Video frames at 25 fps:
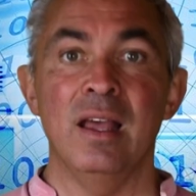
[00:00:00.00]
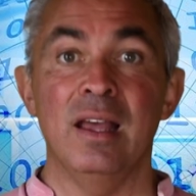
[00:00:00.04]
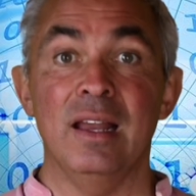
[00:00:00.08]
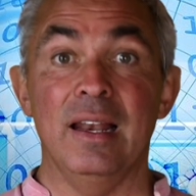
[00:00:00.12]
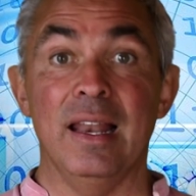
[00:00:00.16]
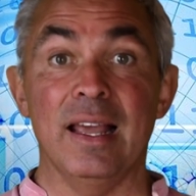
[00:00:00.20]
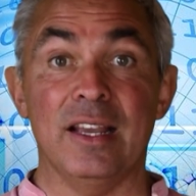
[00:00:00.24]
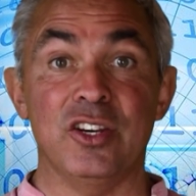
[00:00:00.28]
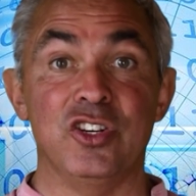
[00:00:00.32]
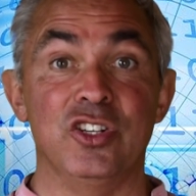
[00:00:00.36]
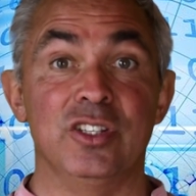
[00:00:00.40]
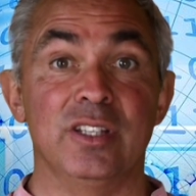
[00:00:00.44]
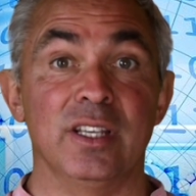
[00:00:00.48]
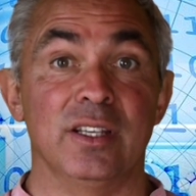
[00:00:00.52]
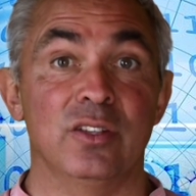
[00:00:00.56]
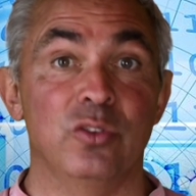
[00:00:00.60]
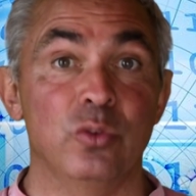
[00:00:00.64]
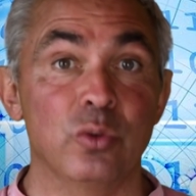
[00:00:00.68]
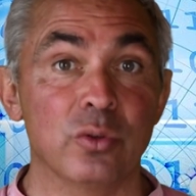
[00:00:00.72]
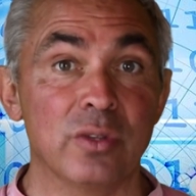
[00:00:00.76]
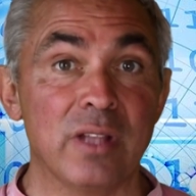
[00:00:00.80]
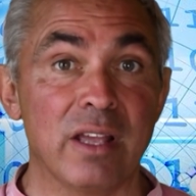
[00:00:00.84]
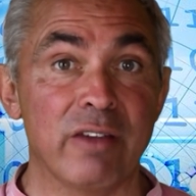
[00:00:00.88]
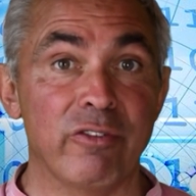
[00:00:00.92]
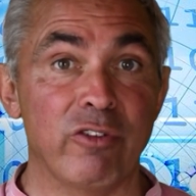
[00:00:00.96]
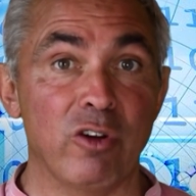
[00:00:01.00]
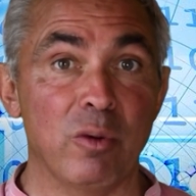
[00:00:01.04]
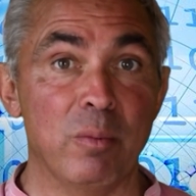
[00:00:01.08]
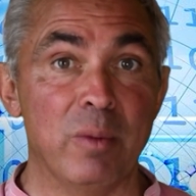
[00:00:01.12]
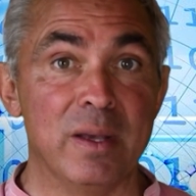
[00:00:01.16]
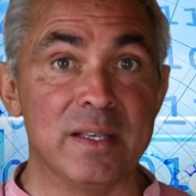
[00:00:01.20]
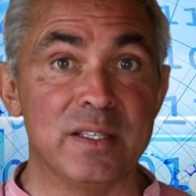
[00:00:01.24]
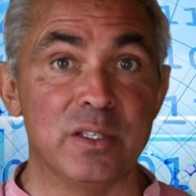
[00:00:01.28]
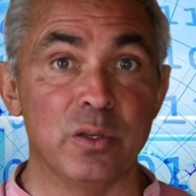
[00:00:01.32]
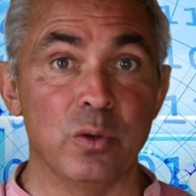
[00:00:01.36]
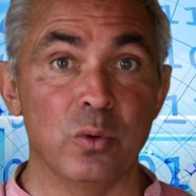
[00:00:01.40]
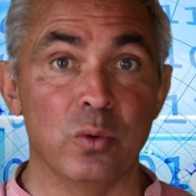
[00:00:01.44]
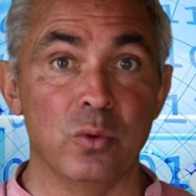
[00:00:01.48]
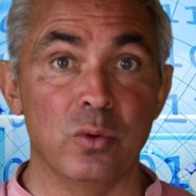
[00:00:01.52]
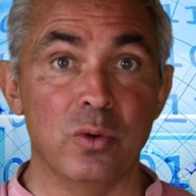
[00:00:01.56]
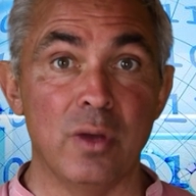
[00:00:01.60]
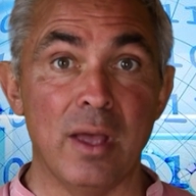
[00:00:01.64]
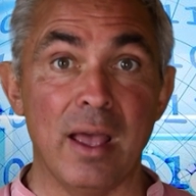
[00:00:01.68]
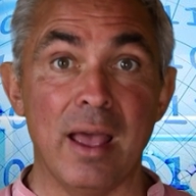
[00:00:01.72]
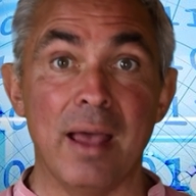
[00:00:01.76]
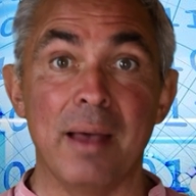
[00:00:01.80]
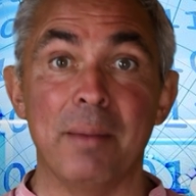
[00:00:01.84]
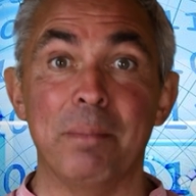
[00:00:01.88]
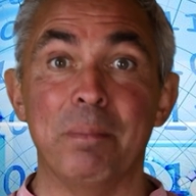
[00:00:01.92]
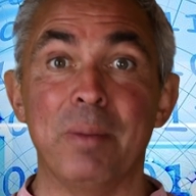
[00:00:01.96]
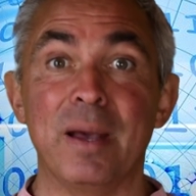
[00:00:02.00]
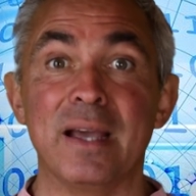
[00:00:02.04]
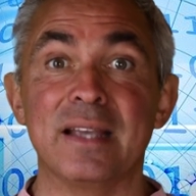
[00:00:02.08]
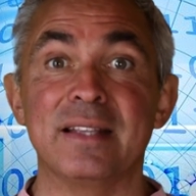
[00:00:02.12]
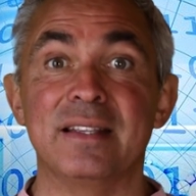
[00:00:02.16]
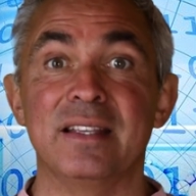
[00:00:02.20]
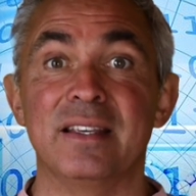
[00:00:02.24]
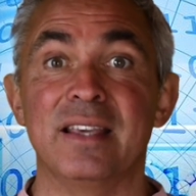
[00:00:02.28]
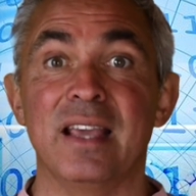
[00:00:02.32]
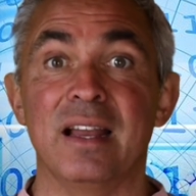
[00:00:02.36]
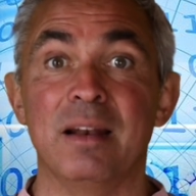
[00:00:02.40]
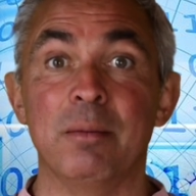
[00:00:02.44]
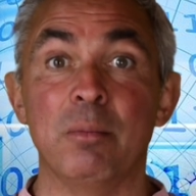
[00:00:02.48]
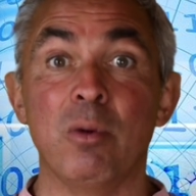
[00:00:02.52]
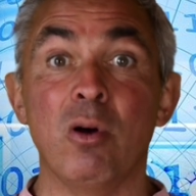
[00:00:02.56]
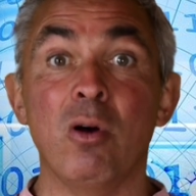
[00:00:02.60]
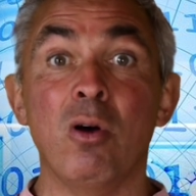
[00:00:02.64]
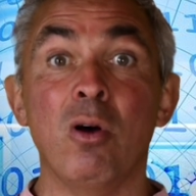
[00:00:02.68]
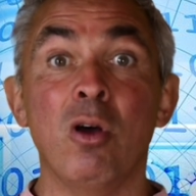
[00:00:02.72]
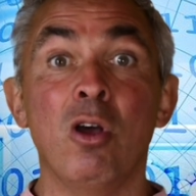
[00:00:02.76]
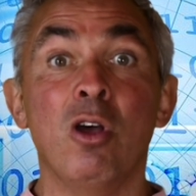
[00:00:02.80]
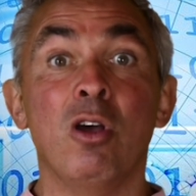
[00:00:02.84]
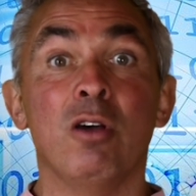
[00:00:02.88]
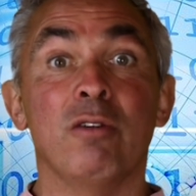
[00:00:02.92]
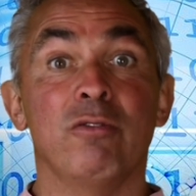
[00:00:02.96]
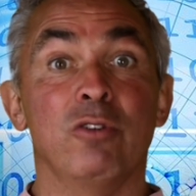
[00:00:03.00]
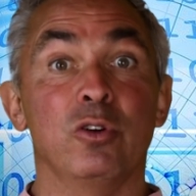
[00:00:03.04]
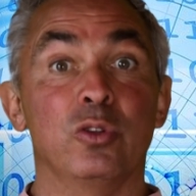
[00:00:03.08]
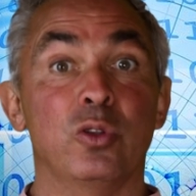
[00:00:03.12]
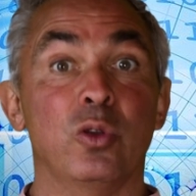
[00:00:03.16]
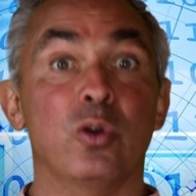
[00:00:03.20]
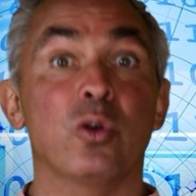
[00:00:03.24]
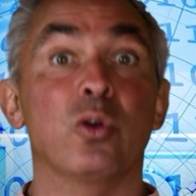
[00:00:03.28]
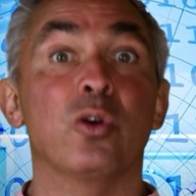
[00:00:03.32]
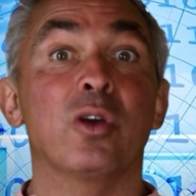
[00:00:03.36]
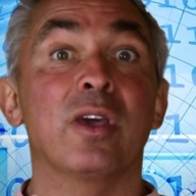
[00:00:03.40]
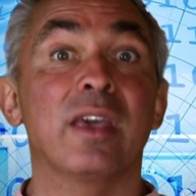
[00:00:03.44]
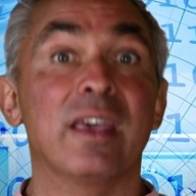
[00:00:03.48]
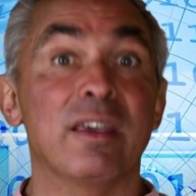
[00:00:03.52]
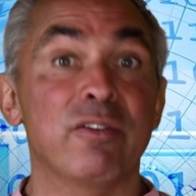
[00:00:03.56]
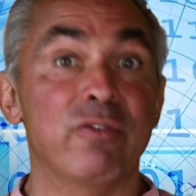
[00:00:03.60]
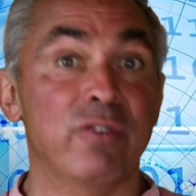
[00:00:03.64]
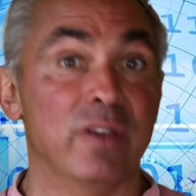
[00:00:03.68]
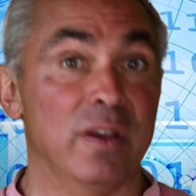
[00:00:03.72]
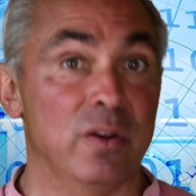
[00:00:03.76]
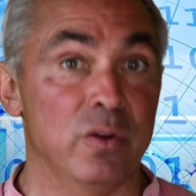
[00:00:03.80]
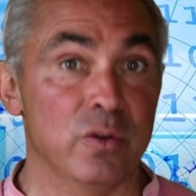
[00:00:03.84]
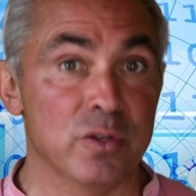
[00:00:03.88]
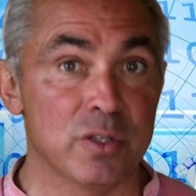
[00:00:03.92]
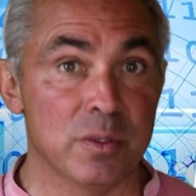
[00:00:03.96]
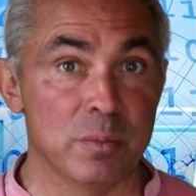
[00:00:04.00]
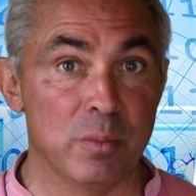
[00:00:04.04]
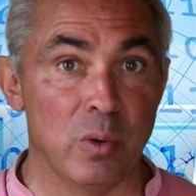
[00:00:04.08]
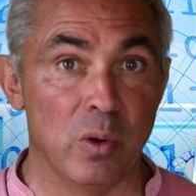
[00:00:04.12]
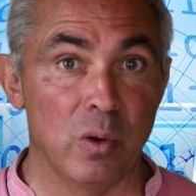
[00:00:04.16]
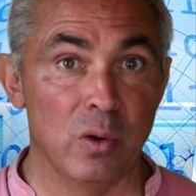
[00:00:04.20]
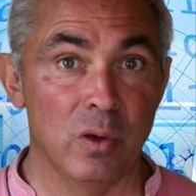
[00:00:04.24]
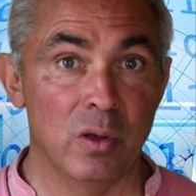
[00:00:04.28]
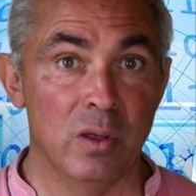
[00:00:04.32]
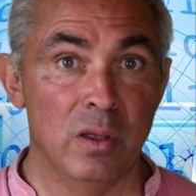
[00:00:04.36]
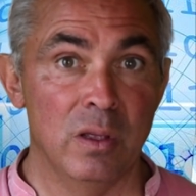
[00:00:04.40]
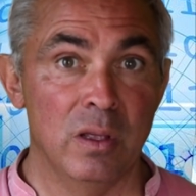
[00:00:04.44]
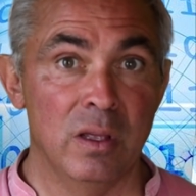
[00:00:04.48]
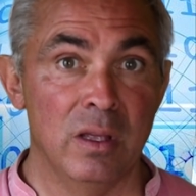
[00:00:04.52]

L'architecture d'information impacte également votre référencement,